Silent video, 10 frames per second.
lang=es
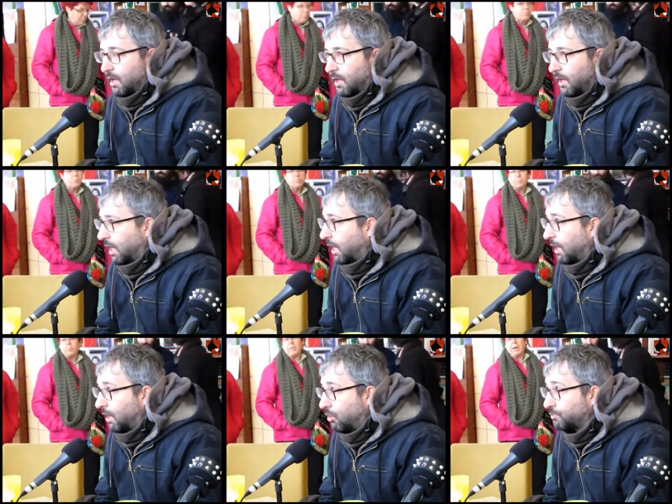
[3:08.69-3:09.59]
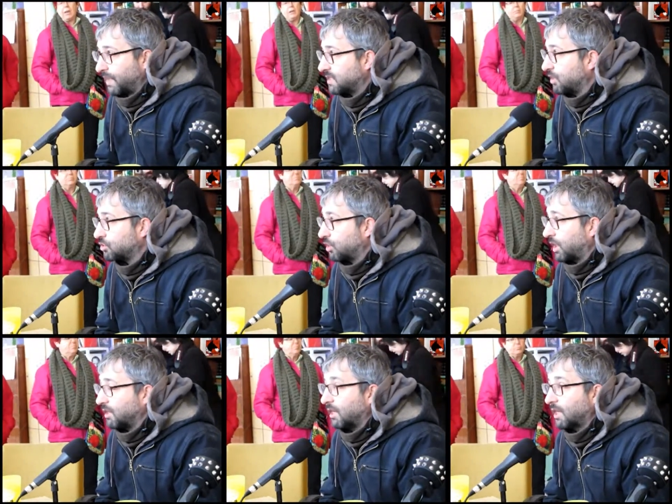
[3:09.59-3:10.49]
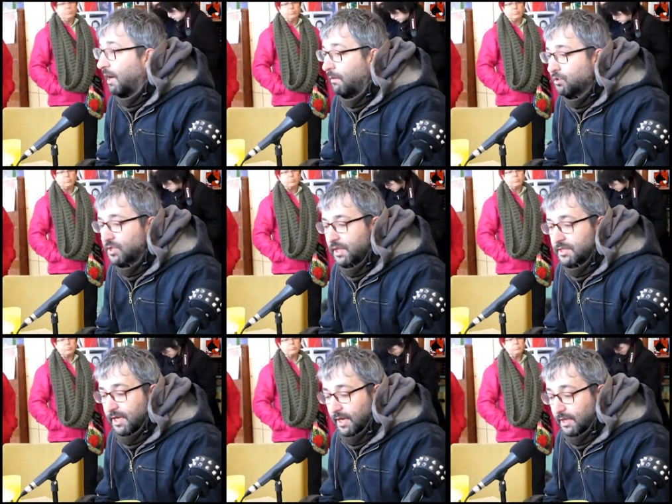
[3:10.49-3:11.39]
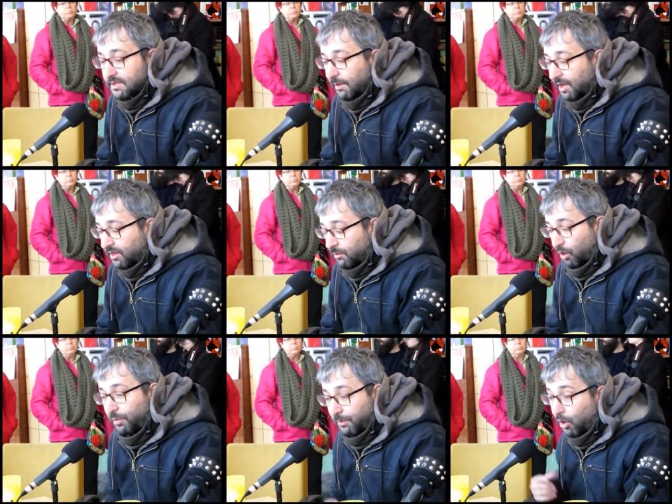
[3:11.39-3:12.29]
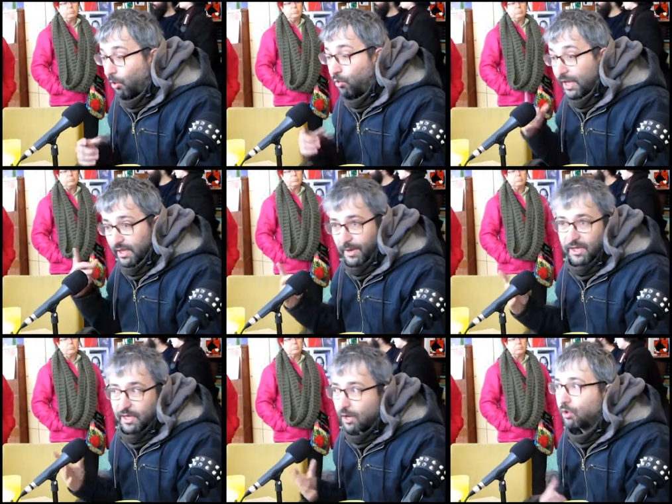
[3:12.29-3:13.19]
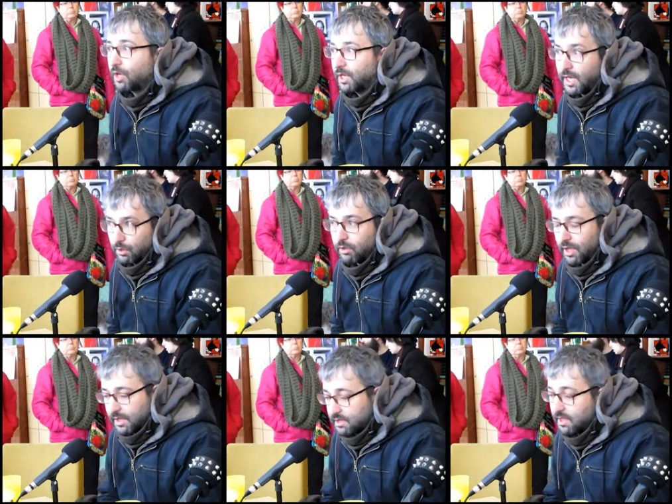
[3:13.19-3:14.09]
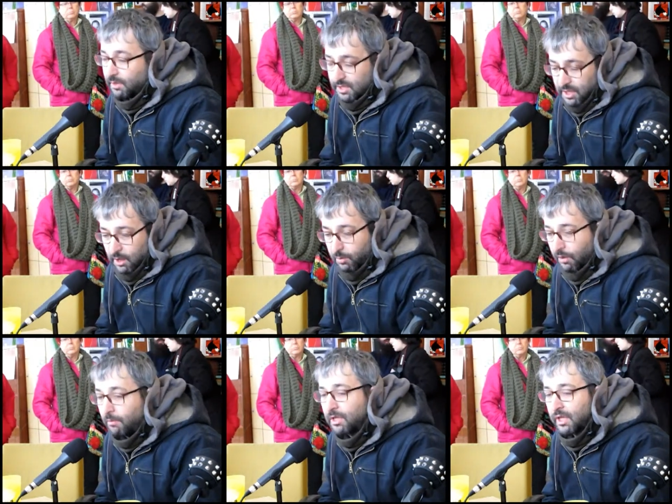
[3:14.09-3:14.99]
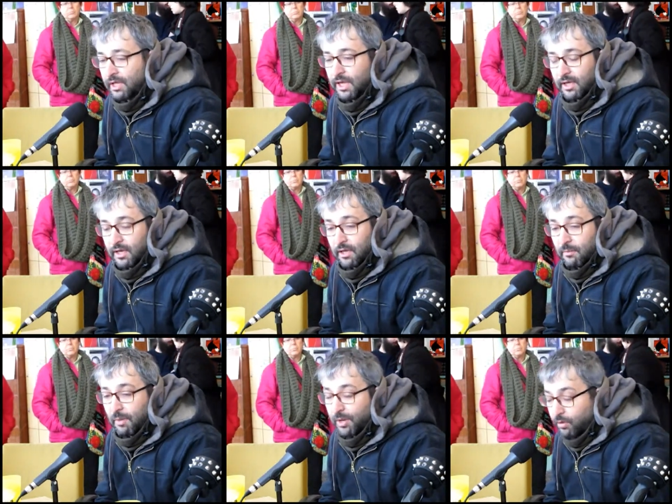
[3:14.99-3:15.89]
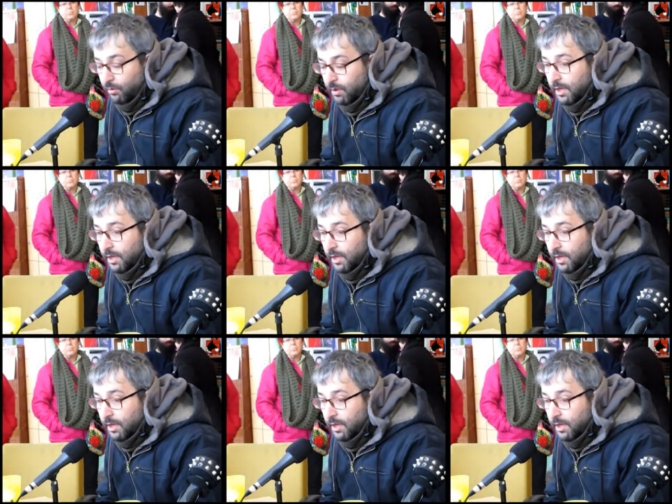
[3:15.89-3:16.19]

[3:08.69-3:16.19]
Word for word: Eh, los paseos lo que intentábamos es eh, establecer, bueno, primero una temática concreta, ¿no? Que se había destacado previamente en el taller de mapeo